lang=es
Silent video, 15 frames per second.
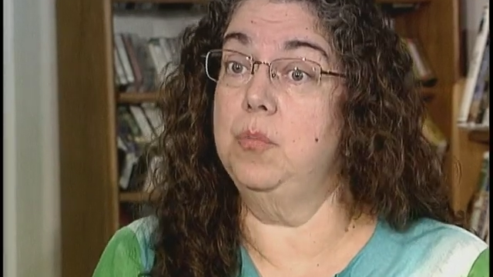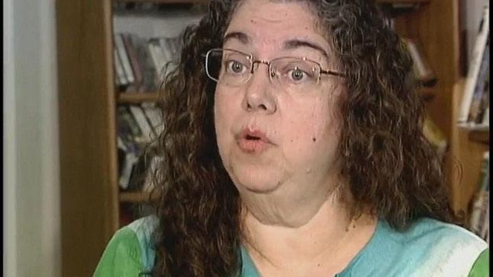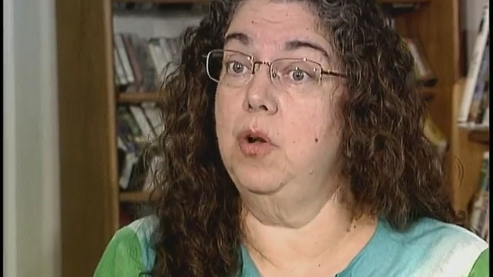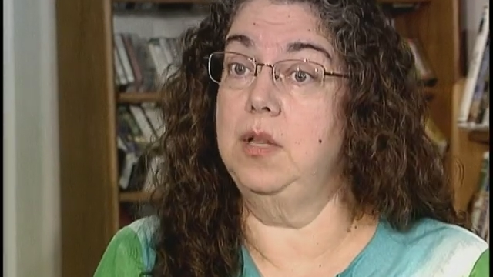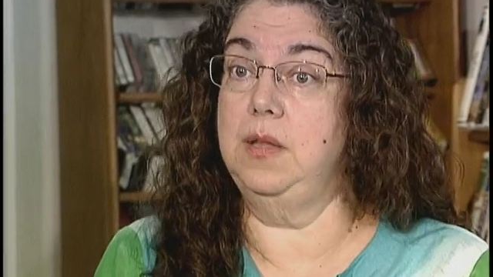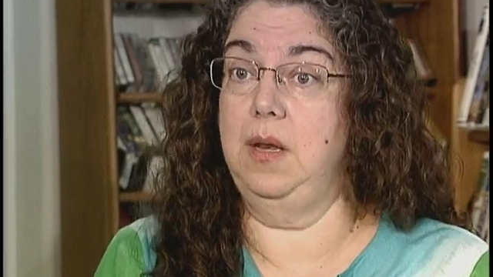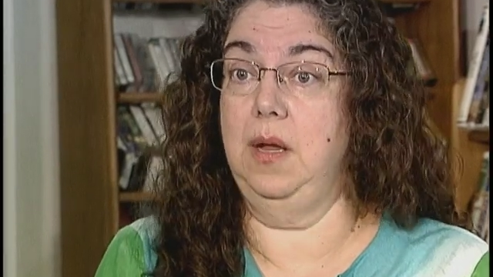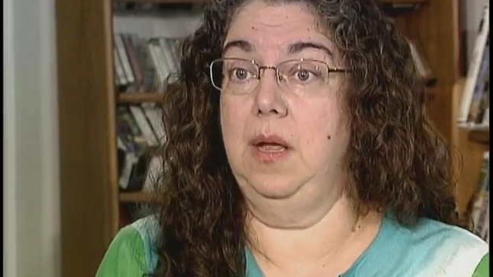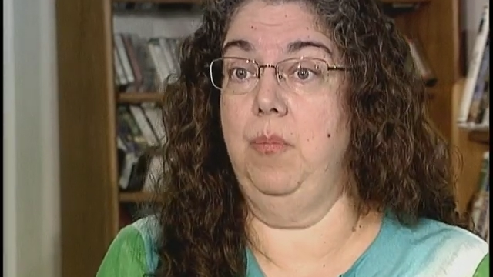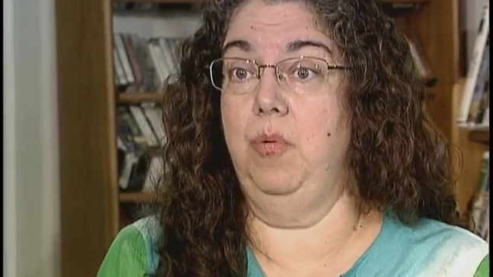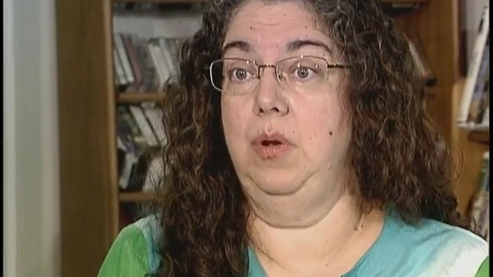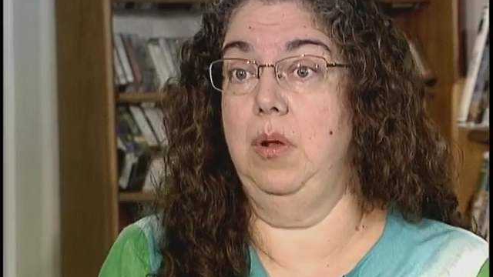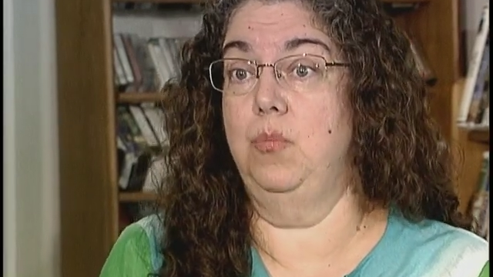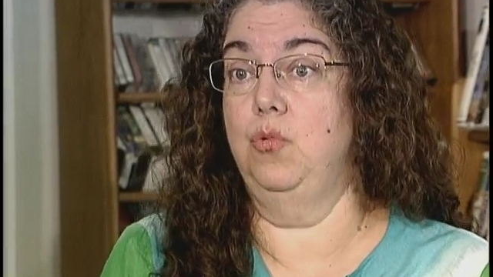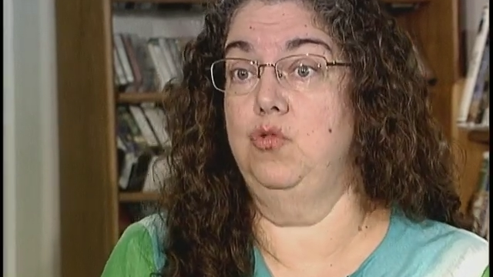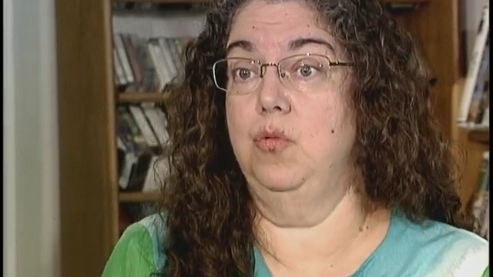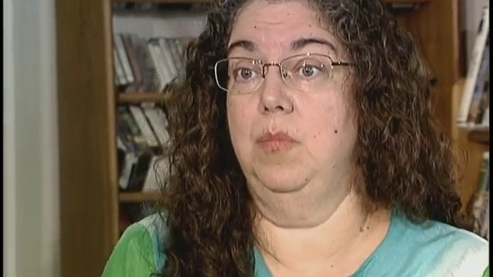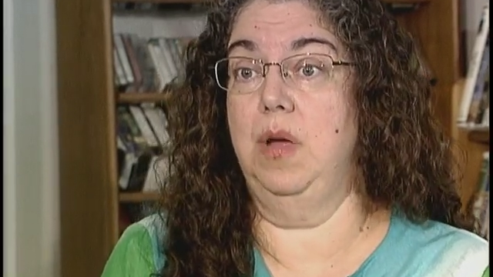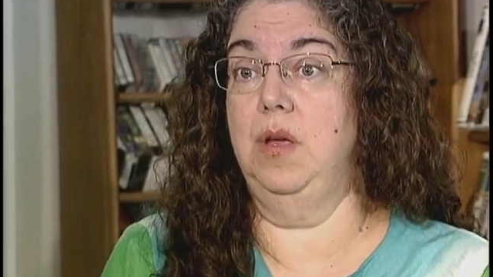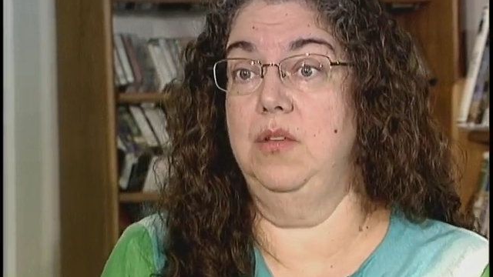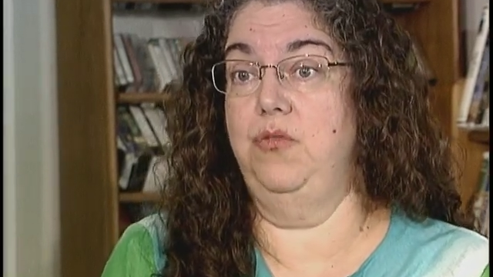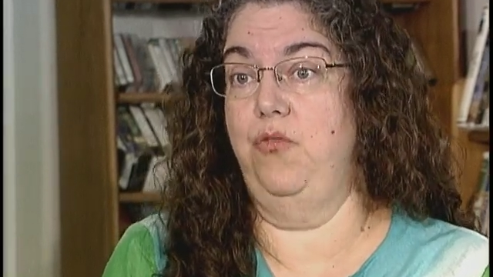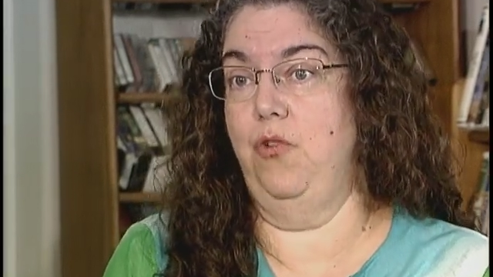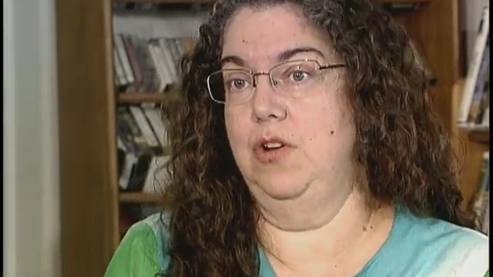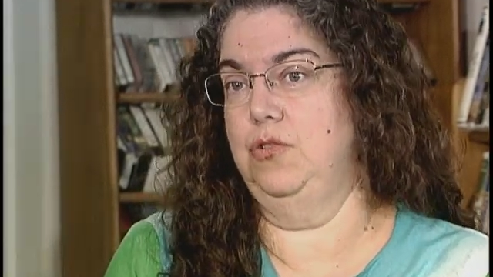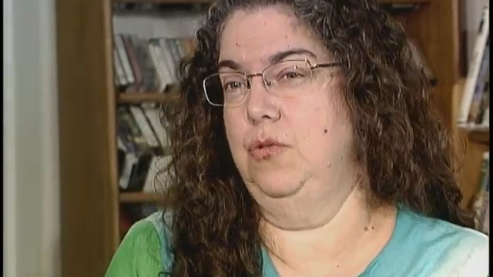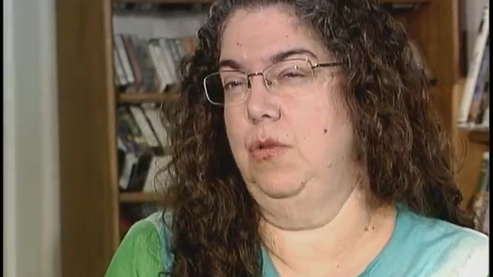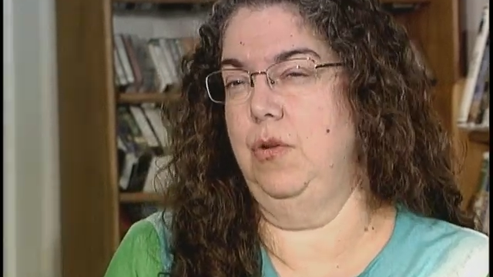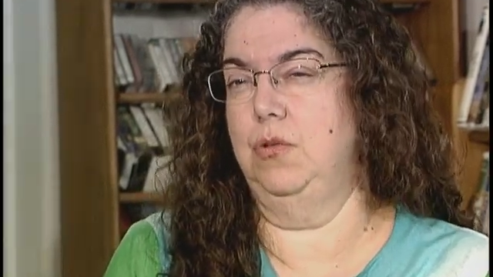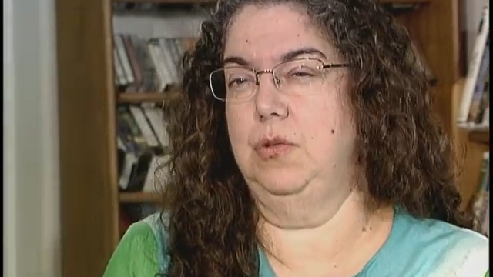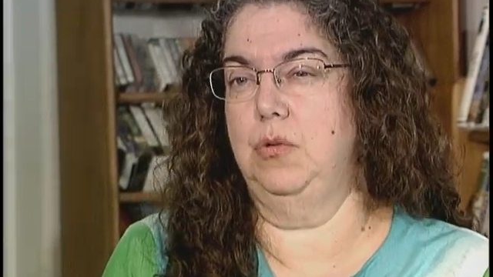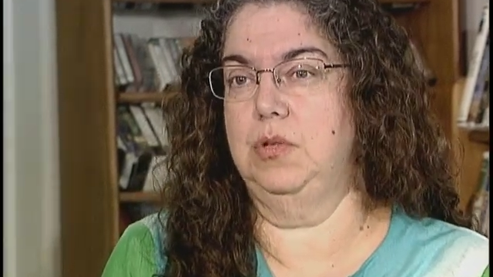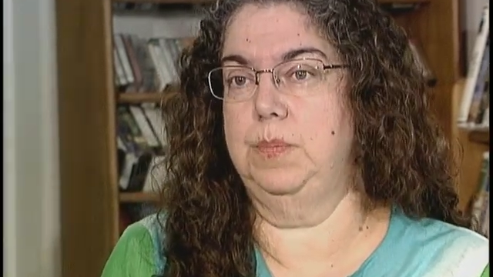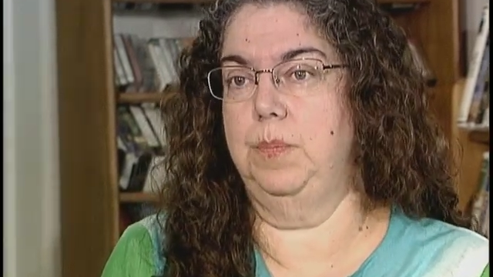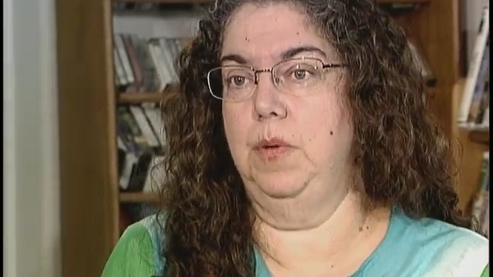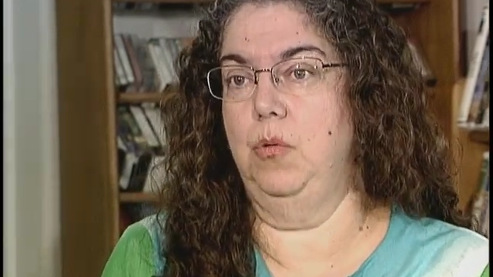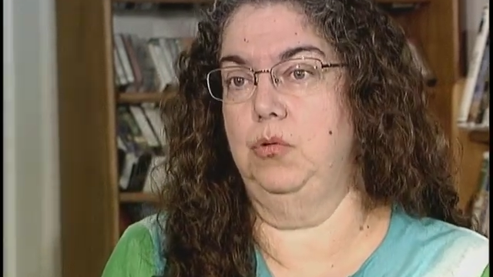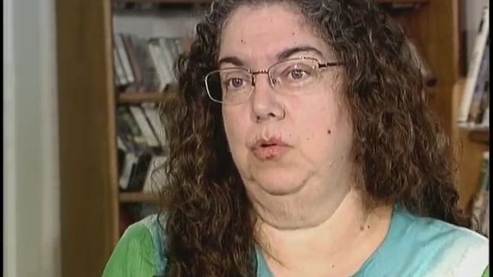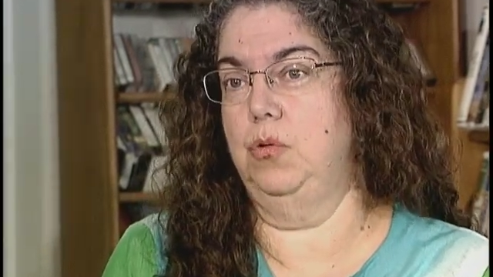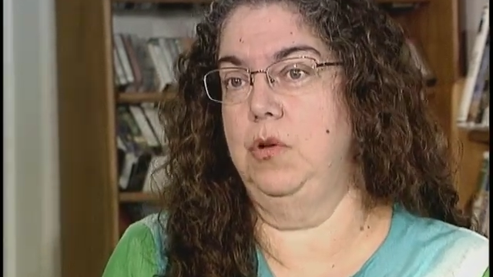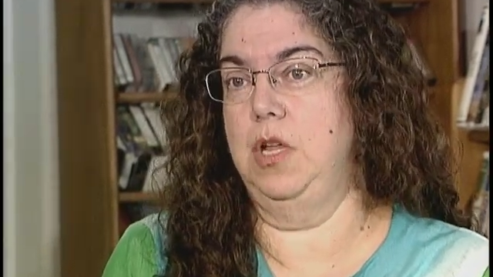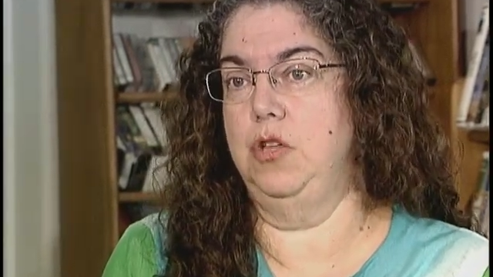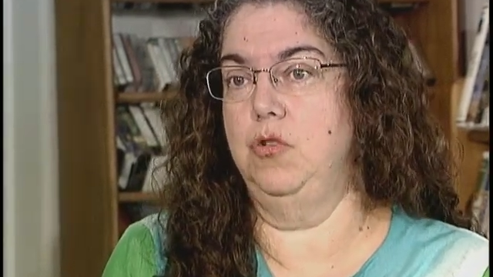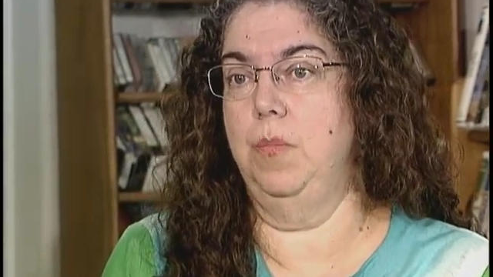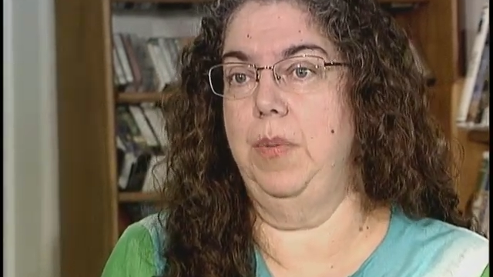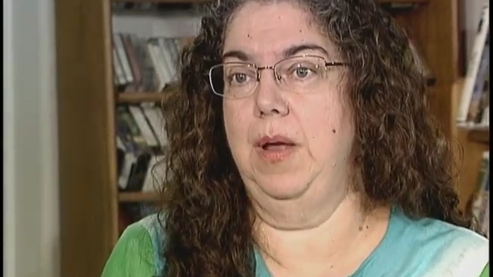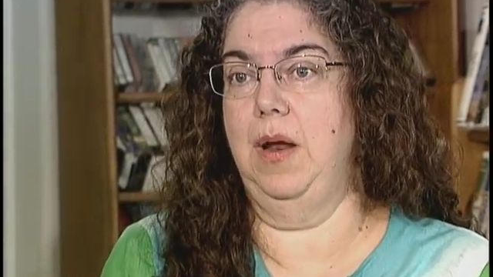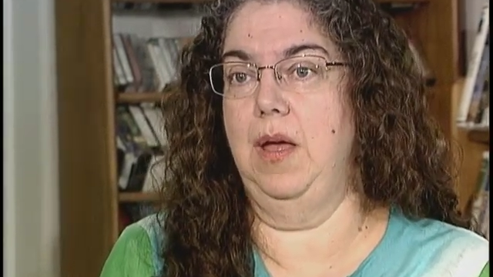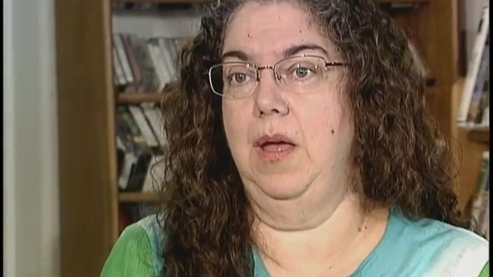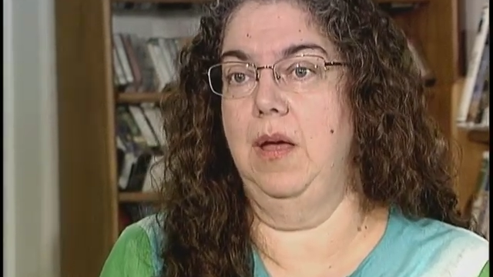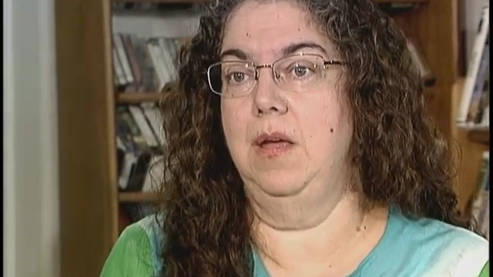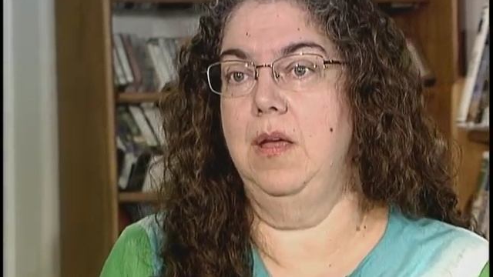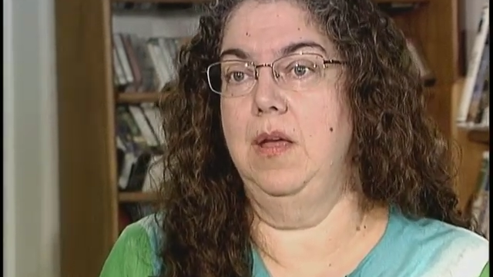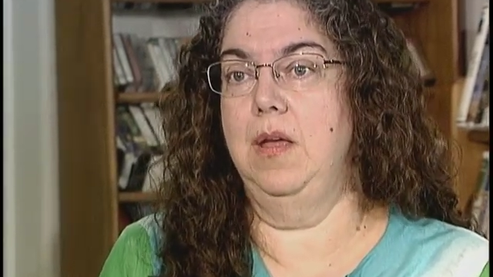porque tiene que poner mucho más esfuerzo que otros, otros niños para,